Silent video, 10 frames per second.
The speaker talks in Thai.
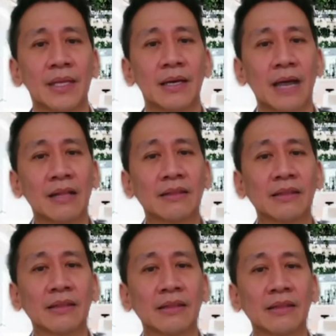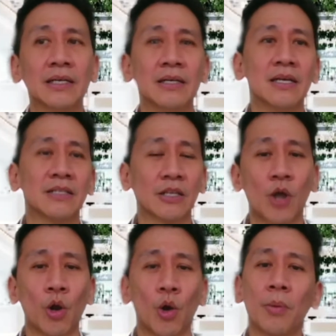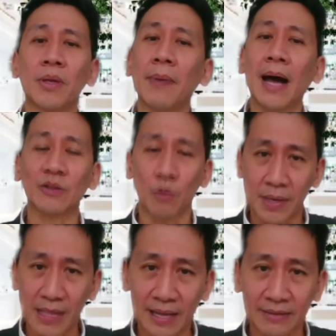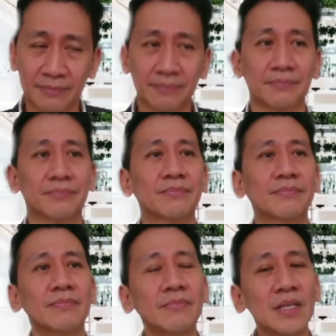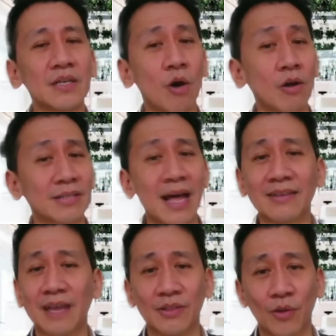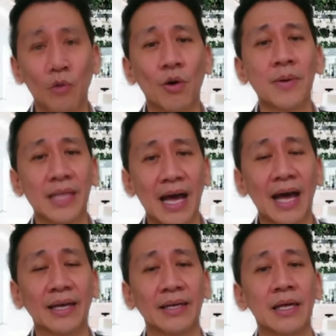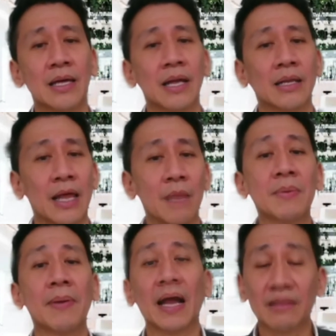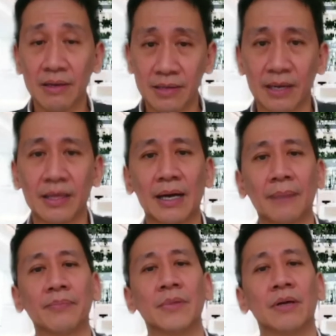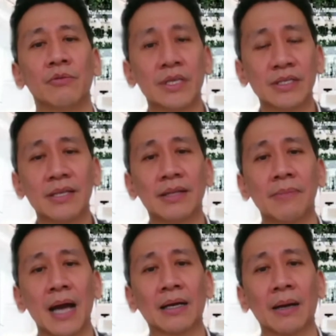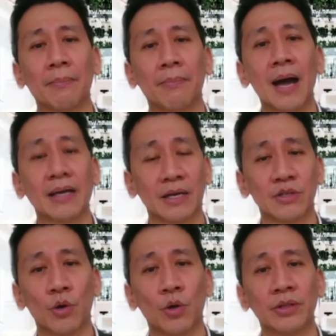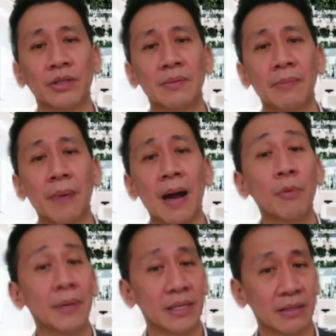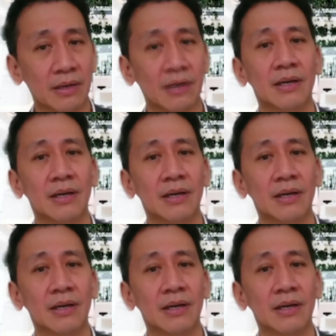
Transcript: การเติมคือจะต่อโรงพยาบาลคงไม่ทัน ก่อสร้างใหญ่โตก็ไม่ได้ แต่เรามีพาร์ทเนอร์เยอะนะครับริสเนี่ยทำงานกับภาคเอกชนที่เป็นภาคผู้ผลิตเยอะ